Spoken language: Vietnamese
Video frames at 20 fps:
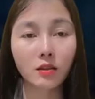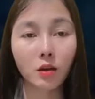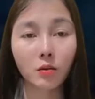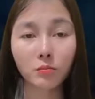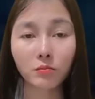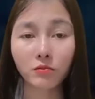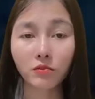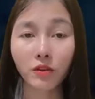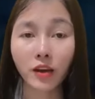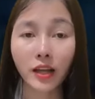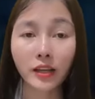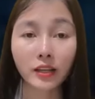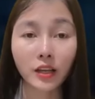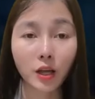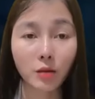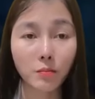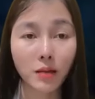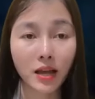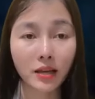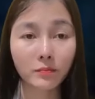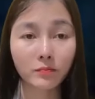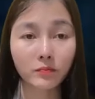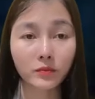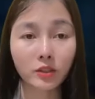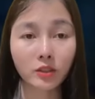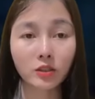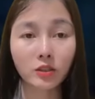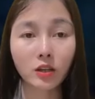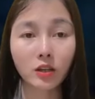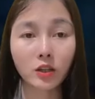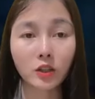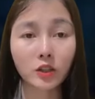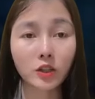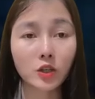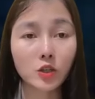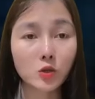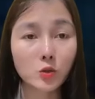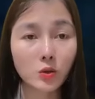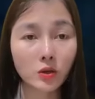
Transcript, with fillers: gì trước quyết định cưới cô